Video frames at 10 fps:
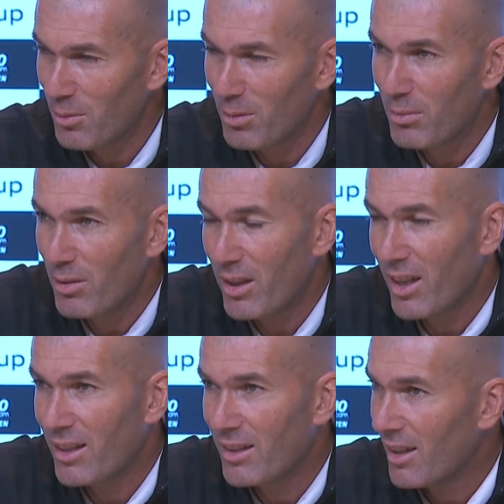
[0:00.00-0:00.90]
No me
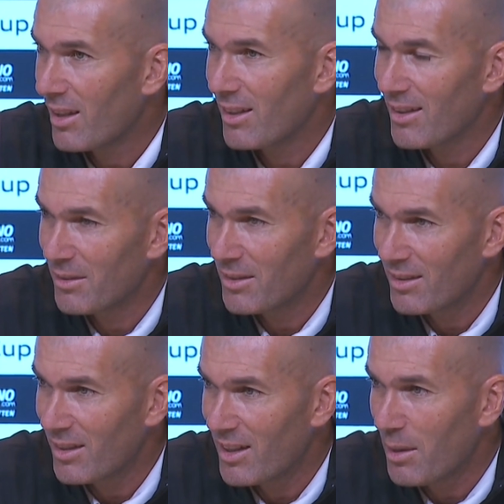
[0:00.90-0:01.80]
voy a quitar,
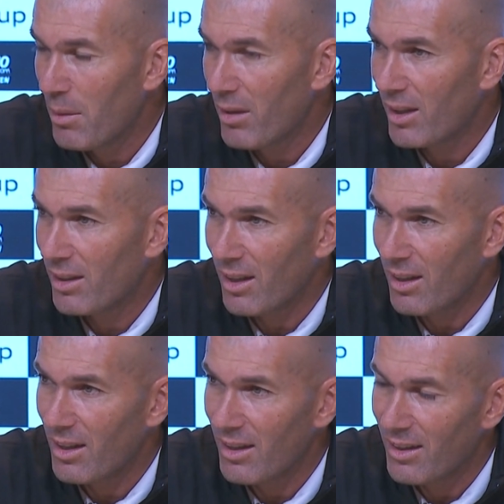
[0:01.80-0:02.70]
eh, nadie me va a
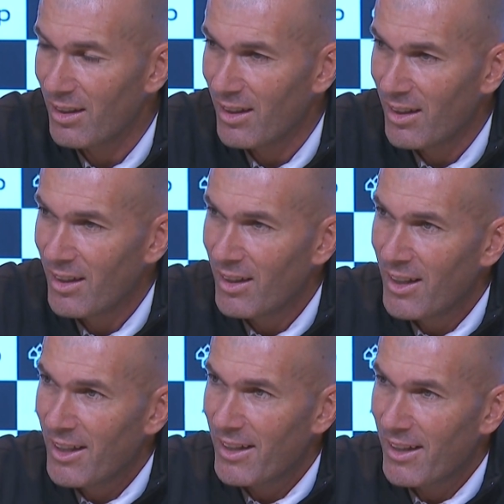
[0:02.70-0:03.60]
quitar la,
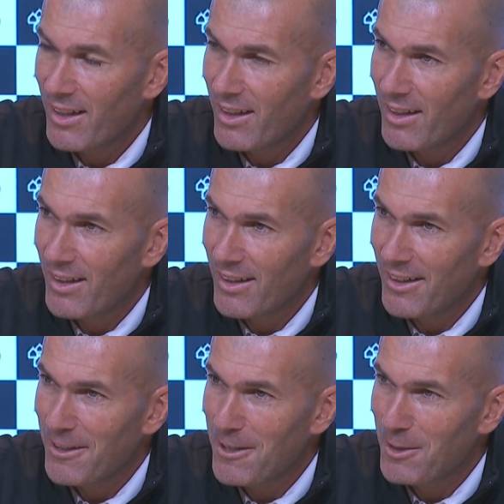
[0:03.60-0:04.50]

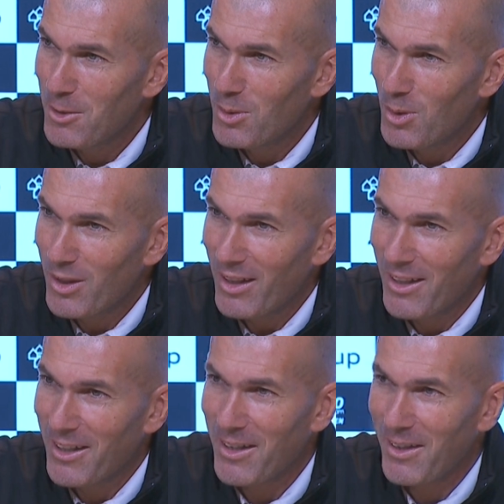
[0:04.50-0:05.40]
eh, lo
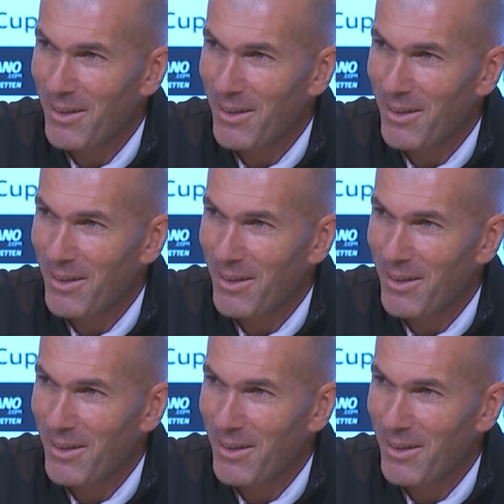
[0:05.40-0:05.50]
que